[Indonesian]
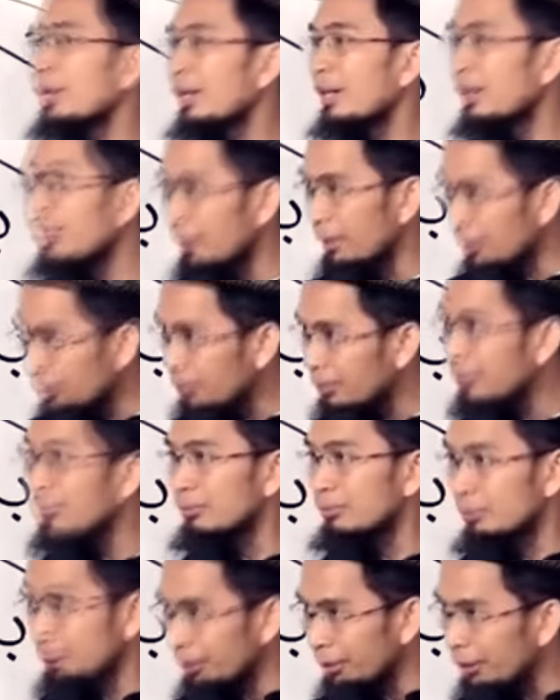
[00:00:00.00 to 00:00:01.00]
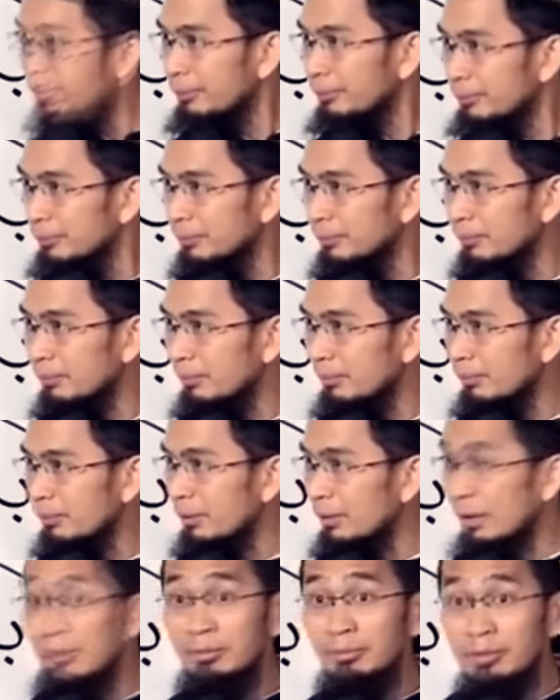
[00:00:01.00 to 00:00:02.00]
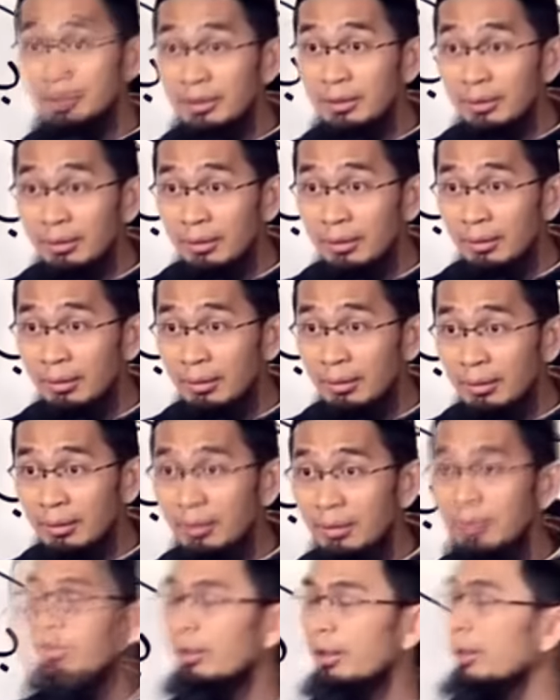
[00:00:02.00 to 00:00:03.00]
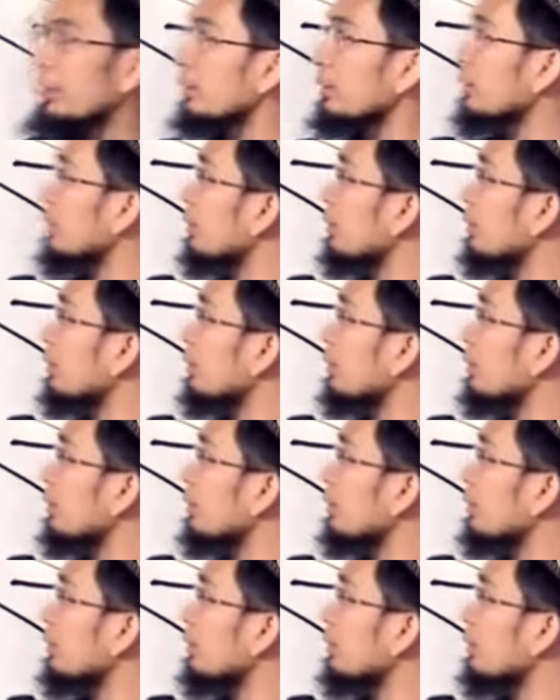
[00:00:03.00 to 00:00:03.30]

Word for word: agama itu kemudian. Jelas sampai sini? Baik,